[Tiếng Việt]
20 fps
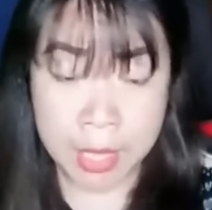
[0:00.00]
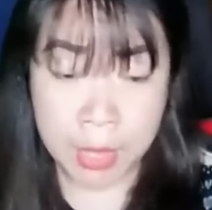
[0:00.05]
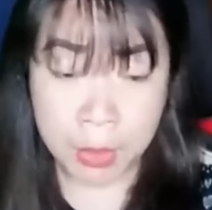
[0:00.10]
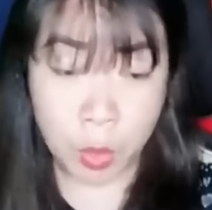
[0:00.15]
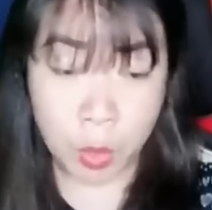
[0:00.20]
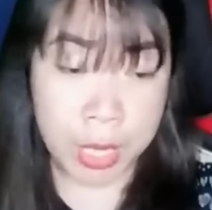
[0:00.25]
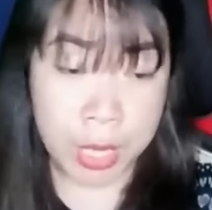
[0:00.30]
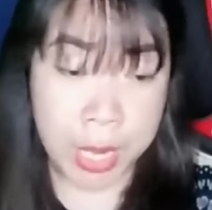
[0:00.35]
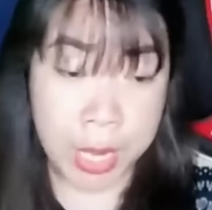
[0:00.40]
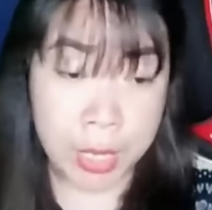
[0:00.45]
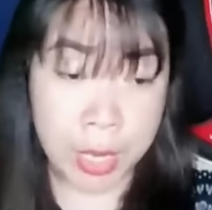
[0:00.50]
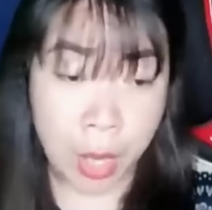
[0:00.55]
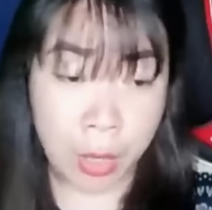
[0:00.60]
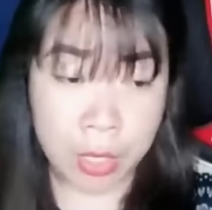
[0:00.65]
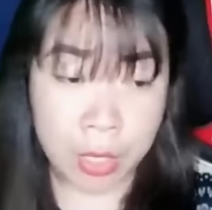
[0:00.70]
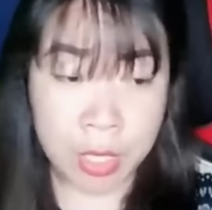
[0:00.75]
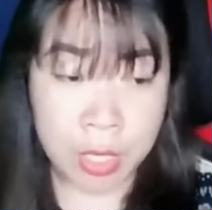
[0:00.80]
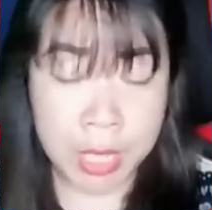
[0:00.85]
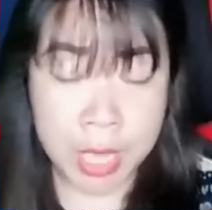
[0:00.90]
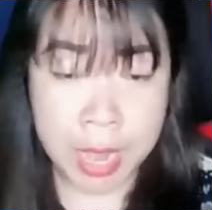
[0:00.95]
Tôi nên
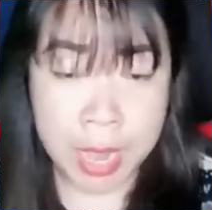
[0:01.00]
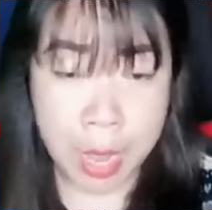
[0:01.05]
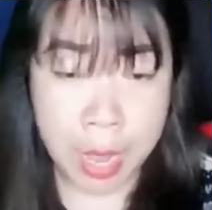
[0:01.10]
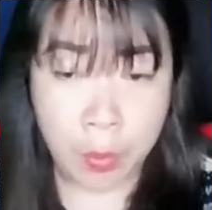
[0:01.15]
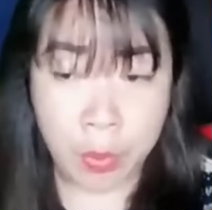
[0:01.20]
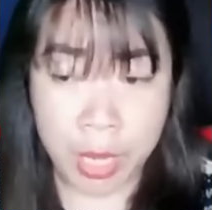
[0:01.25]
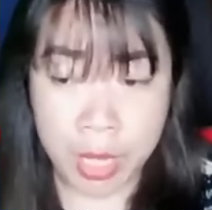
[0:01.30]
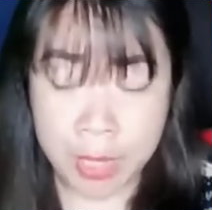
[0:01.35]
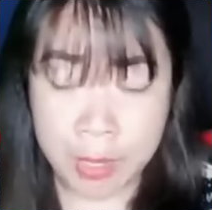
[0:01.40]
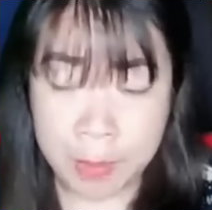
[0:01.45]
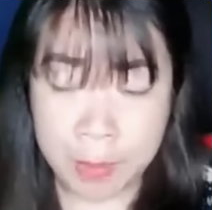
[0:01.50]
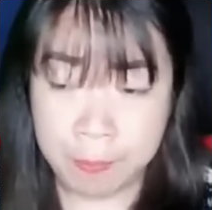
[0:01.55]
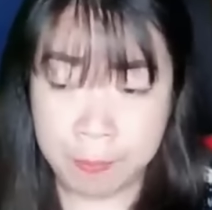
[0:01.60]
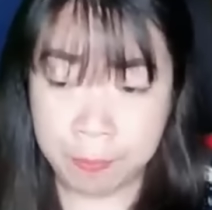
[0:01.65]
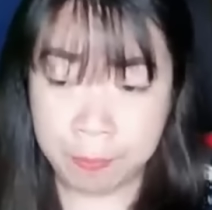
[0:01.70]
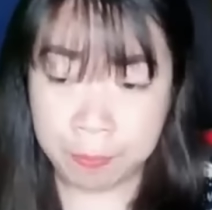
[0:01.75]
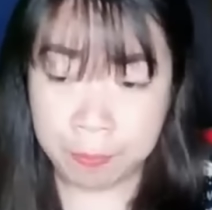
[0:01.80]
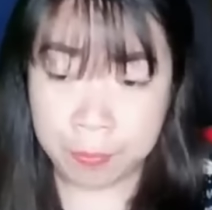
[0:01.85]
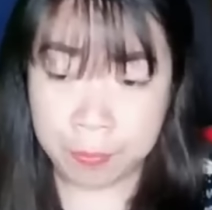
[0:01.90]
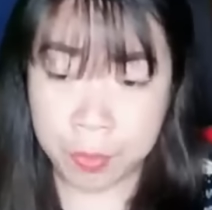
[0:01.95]
nói như thế nào đây?
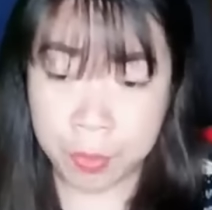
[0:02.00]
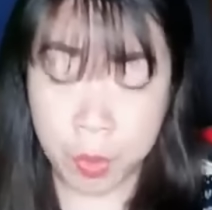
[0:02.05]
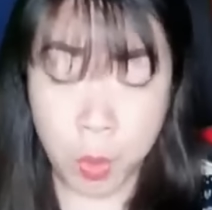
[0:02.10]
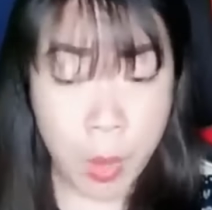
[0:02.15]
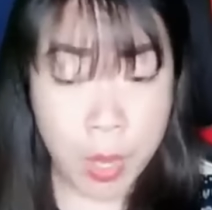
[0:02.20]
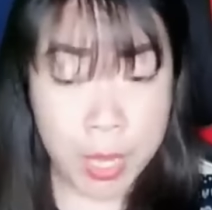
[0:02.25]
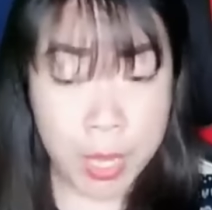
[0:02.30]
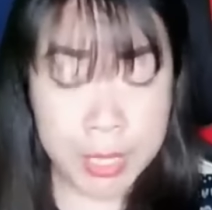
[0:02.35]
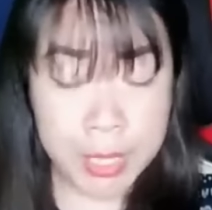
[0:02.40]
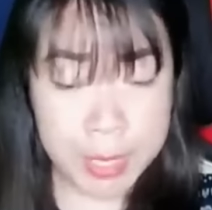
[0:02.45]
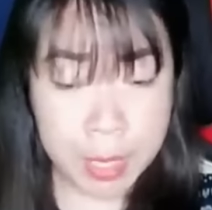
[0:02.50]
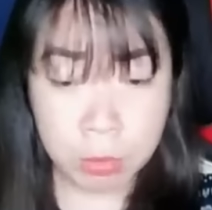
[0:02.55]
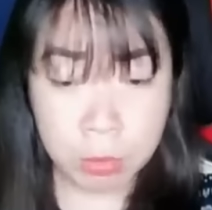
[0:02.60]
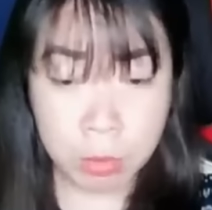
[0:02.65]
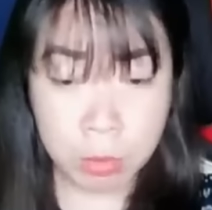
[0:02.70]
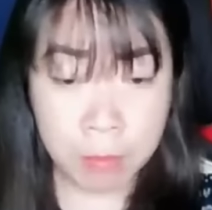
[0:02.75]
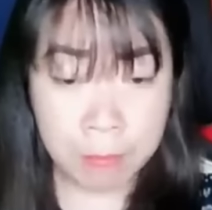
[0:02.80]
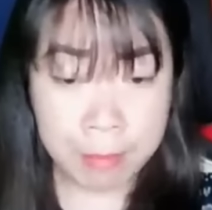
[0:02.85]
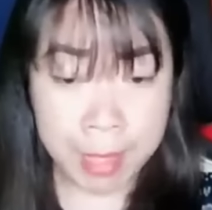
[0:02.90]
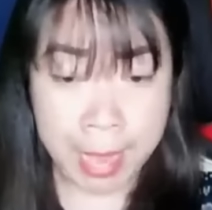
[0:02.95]
Cô ấy trông
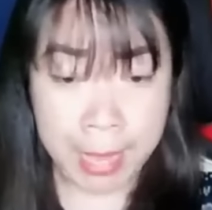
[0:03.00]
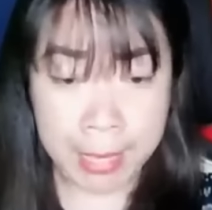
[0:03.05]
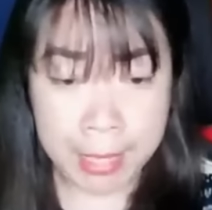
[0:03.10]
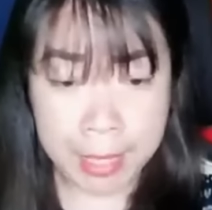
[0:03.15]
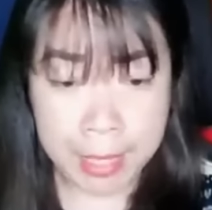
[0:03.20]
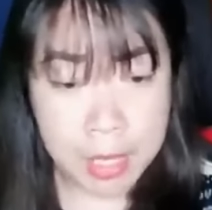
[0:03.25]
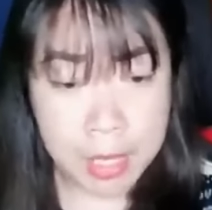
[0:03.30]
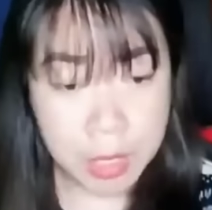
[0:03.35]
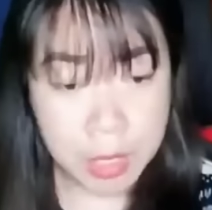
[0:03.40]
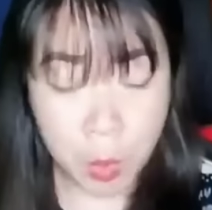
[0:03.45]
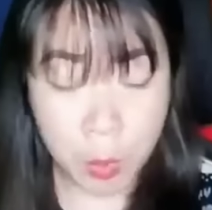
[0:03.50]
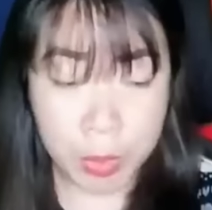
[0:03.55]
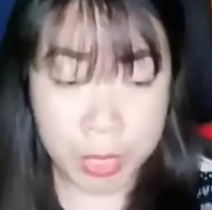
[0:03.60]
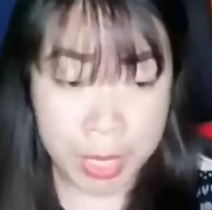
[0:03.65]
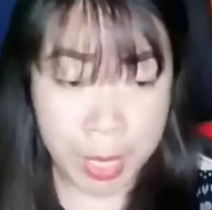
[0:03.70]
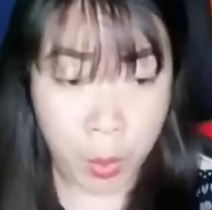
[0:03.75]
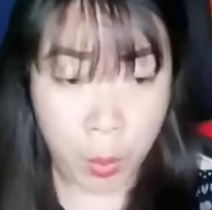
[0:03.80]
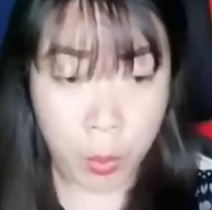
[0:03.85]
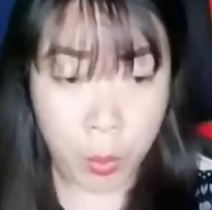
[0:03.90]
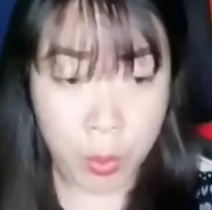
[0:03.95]
có vẻ như không
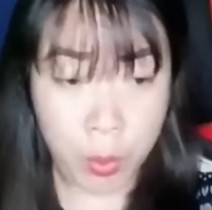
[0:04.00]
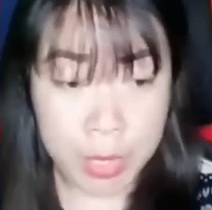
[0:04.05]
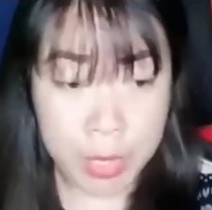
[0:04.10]
hiểu,